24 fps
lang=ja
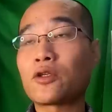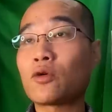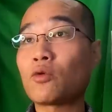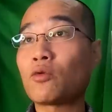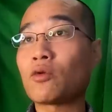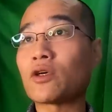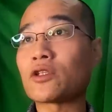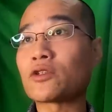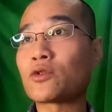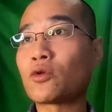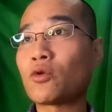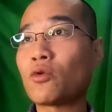今
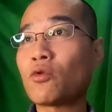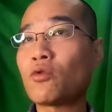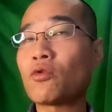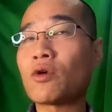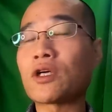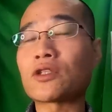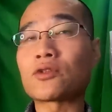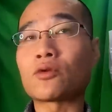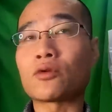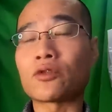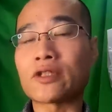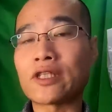日は童
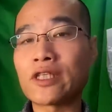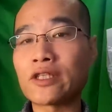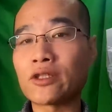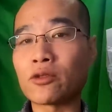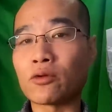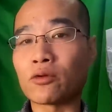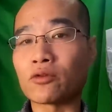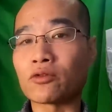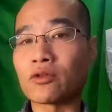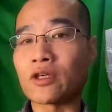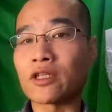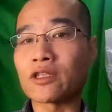話と企
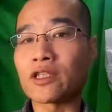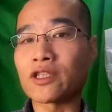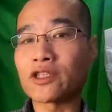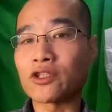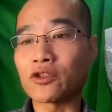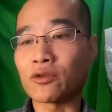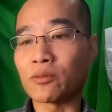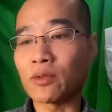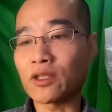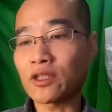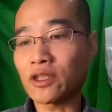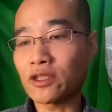業の
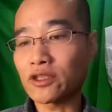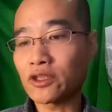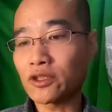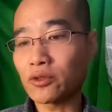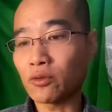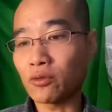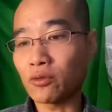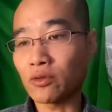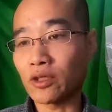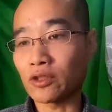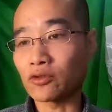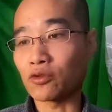話をまたし
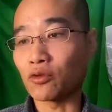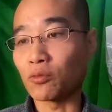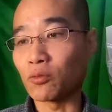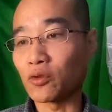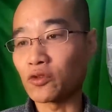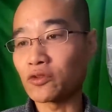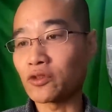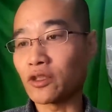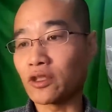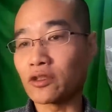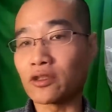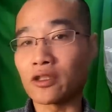ようかと
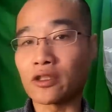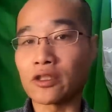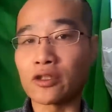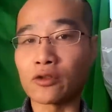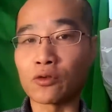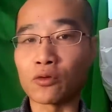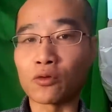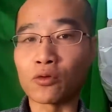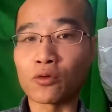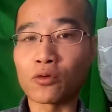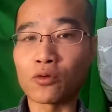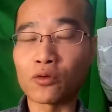思ったんだけ
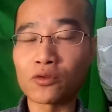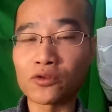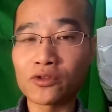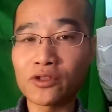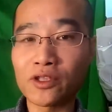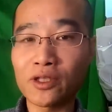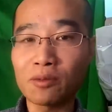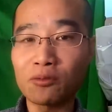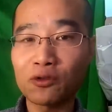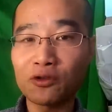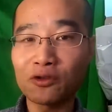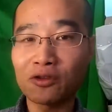ど、こん
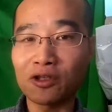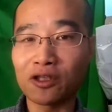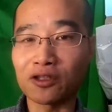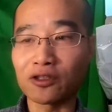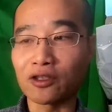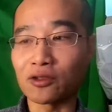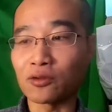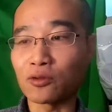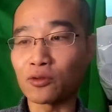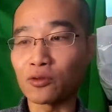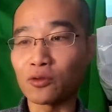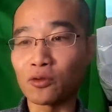なものが
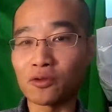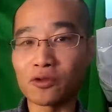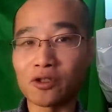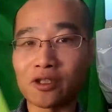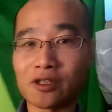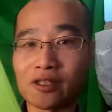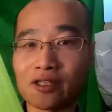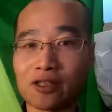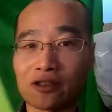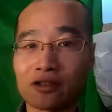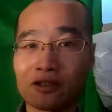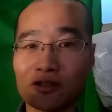ね、届いてきた